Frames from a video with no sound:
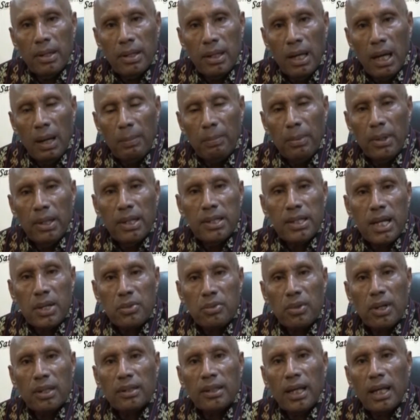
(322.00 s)
apa yang saya
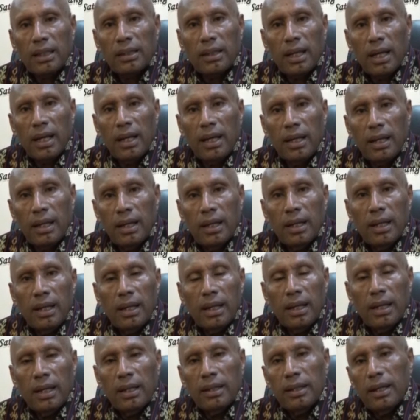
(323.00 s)
sudah tata
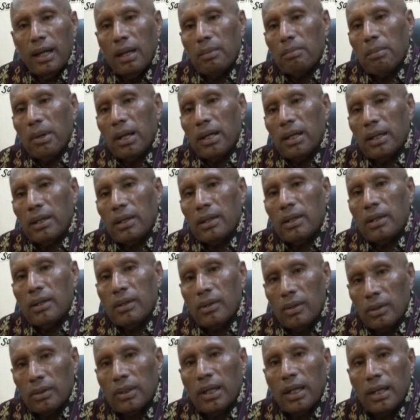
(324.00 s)
dengan baik
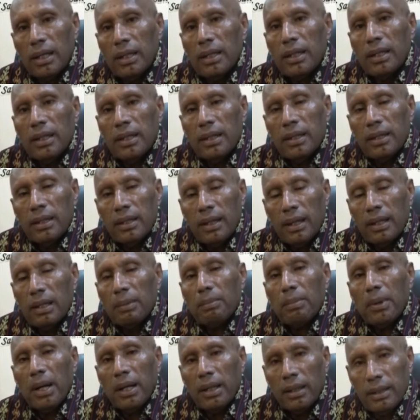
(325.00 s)
kota ini ke
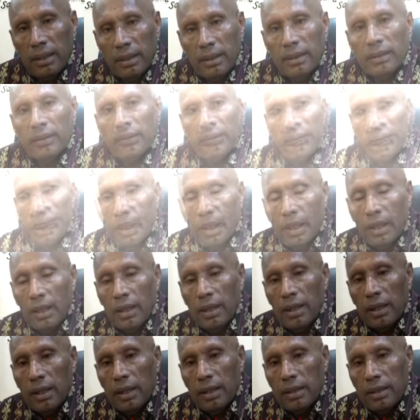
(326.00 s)
depan. Ya,
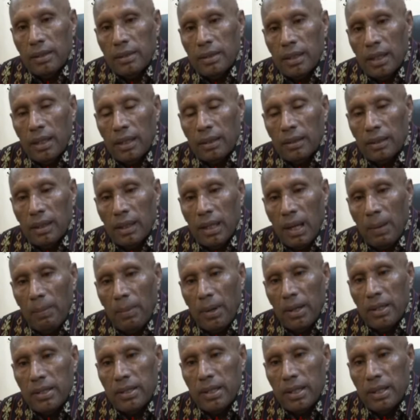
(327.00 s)
yang saya
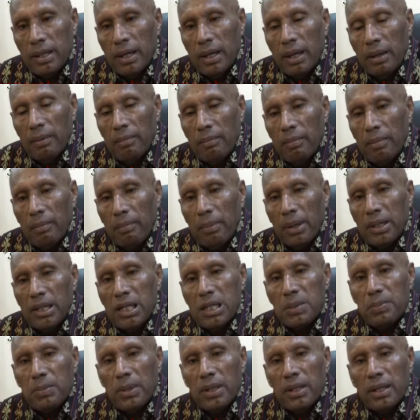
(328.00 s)
terapkan di sini adalah
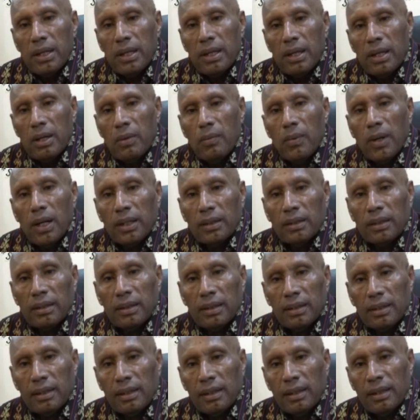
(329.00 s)
punishment yang reward.
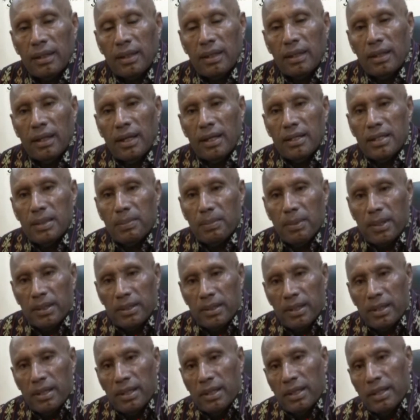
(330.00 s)
Hmm. Ya,
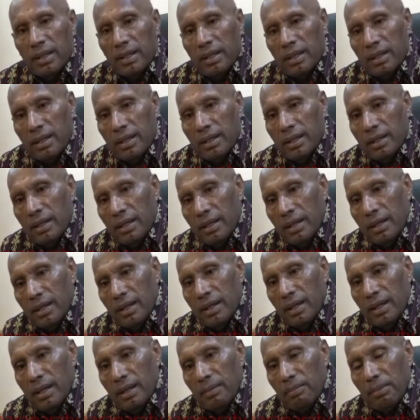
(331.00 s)
seperti di
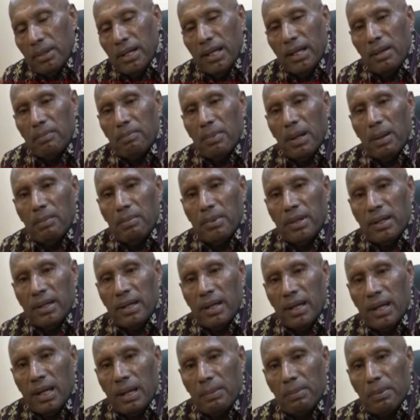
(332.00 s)
eh, pelayanan publik,
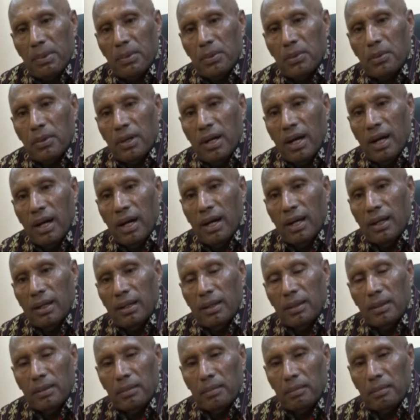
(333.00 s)
kependudukan,